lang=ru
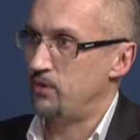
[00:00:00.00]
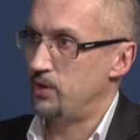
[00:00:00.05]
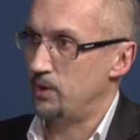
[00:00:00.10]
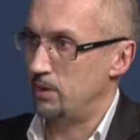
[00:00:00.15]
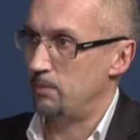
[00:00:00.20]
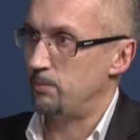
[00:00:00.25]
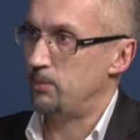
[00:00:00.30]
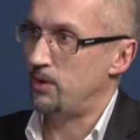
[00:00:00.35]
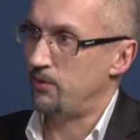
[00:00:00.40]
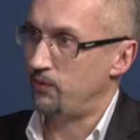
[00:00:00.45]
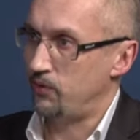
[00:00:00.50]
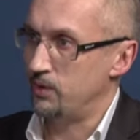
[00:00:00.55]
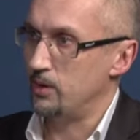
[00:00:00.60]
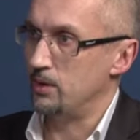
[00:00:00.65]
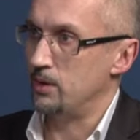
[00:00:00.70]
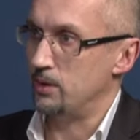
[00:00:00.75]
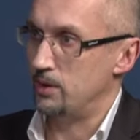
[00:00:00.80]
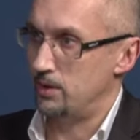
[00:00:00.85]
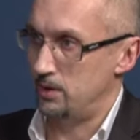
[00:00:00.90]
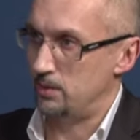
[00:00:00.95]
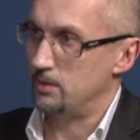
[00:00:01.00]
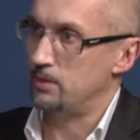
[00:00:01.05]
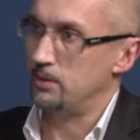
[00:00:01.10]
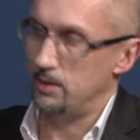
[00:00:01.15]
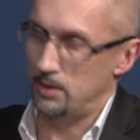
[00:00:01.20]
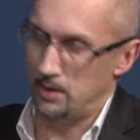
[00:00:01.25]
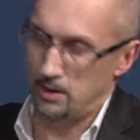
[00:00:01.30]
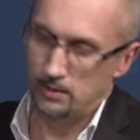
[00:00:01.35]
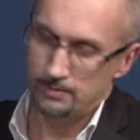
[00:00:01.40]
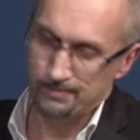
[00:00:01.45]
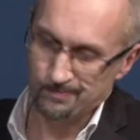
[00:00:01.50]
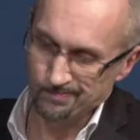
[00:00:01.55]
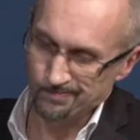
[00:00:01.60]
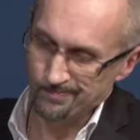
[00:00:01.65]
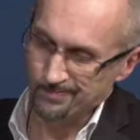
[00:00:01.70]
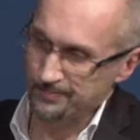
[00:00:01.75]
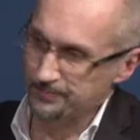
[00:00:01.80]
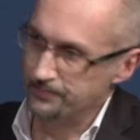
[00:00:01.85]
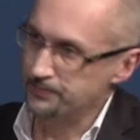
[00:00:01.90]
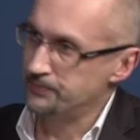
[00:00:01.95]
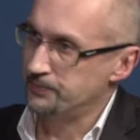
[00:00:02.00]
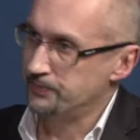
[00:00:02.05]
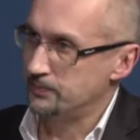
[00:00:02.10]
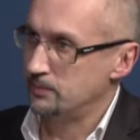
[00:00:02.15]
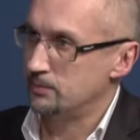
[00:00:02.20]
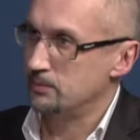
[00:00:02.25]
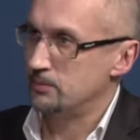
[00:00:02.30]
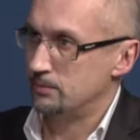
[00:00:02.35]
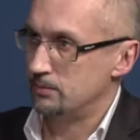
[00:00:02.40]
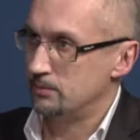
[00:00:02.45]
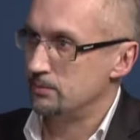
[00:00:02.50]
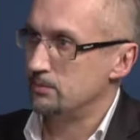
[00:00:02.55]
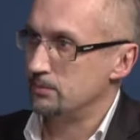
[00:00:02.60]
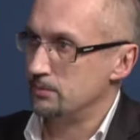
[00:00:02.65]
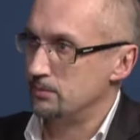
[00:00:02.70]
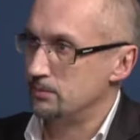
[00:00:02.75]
да? Вот, например, порфира, порфира да, да. да. В Древнем Риме